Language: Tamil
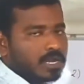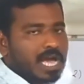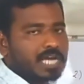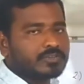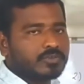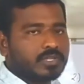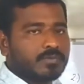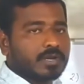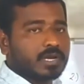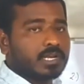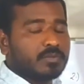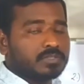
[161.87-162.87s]
லாஸ் வந்து நம்ம
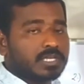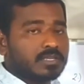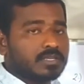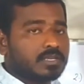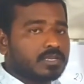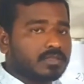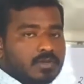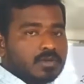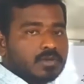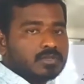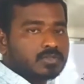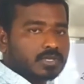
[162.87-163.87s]
கண்டுபிடிச்சாச்சு
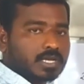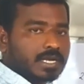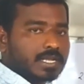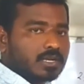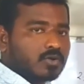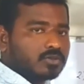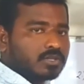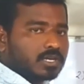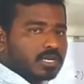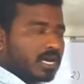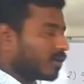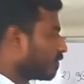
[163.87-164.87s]
ஸோ அந்த கணக்கில்
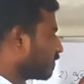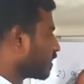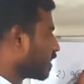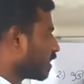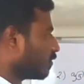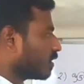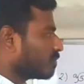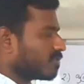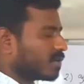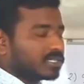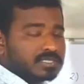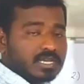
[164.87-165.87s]
கொடுத்துருக்கிற விஷயங்களை வந்து நம்ம
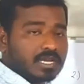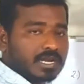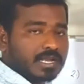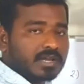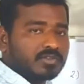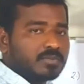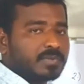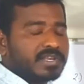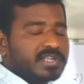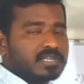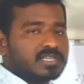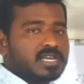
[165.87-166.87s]
வாசித்து கணக்கை வந்து
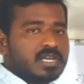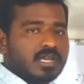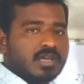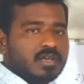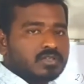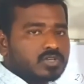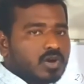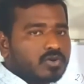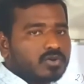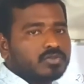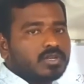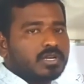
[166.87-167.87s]
பண்ணியாச்சு ஸோ
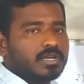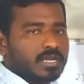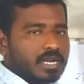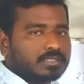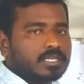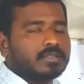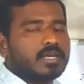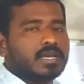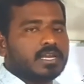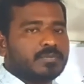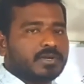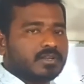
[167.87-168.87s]
அவருக்கு வந்து நட்டம் தான்
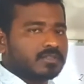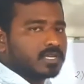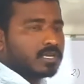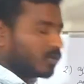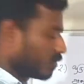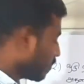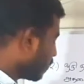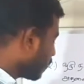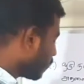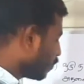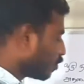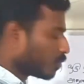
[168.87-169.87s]
ஏற்பட்டிருக்குது
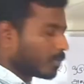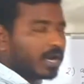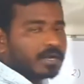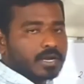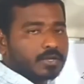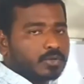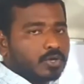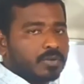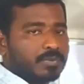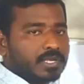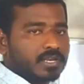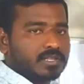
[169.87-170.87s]
நூறுரூபா நட்டம்
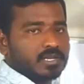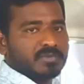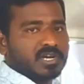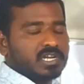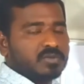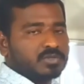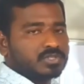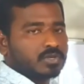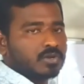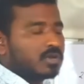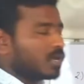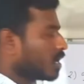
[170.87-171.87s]
அப்படிங்கிறத நம்ம
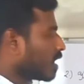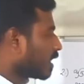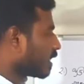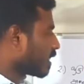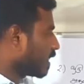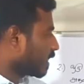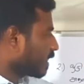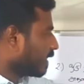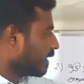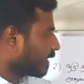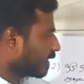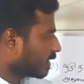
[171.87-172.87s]
கண்டுபிடிச்சிட்டோம் ஆனால் கணக்கில்
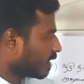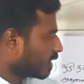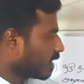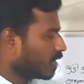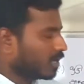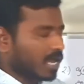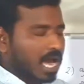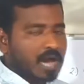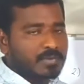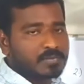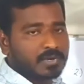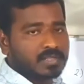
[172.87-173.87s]
என்ன கேட்டிருக்காங்கன்னா
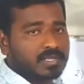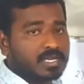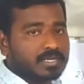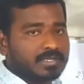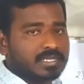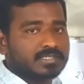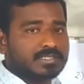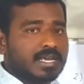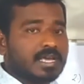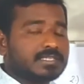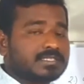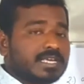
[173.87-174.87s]
லாபம் அல்லது நஷ்ட
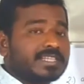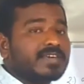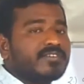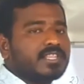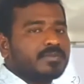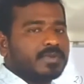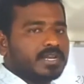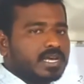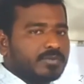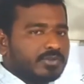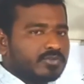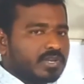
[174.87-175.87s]
சதவீதம் என்ன
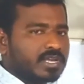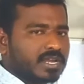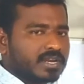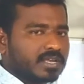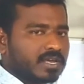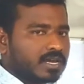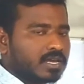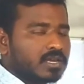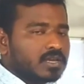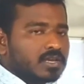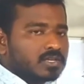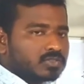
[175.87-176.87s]
அப்படின்னு சொல்லி கேட்டிருக்காங்க
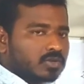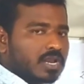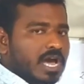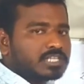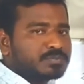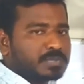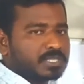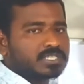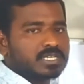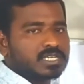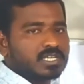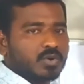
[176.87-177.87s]
ஸோ லாஸ்
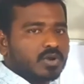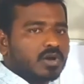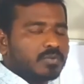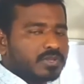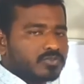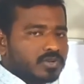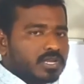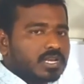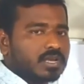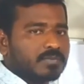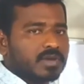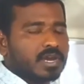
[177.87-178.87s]
பர்சன்டேஜ் எவ்வளோ அப்படின்னு சொல்லி
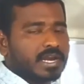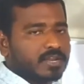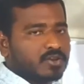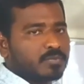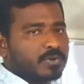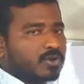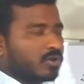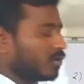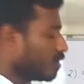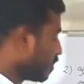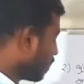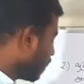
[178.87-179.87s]
நம்ம ஐடென்டிஃபை பண்ணணும்
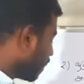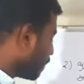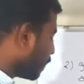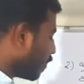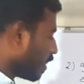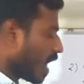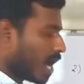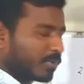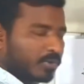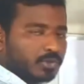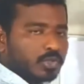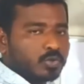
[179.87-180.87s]
இப்போ
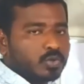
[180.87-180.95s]
லாபம் வந்து